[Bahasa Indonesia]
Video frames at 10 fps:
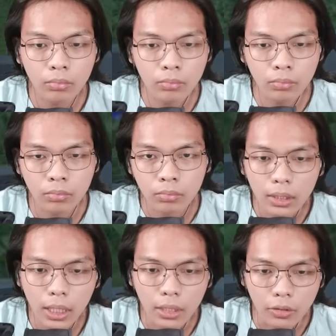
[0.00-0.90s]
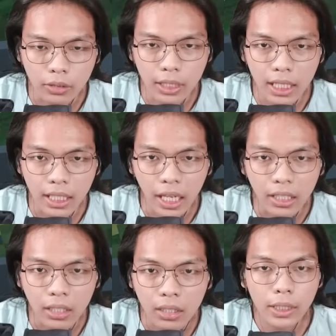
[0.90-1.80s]
Hmm, ganggu sekali. Hei.
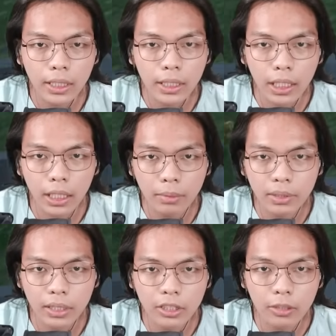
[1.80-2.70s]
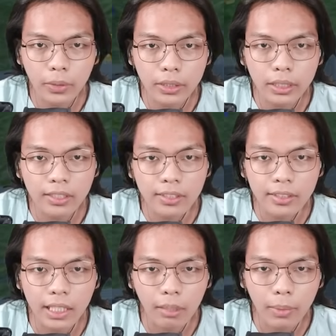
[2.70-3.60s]
Oke, ini akan menjadi spot yang sangat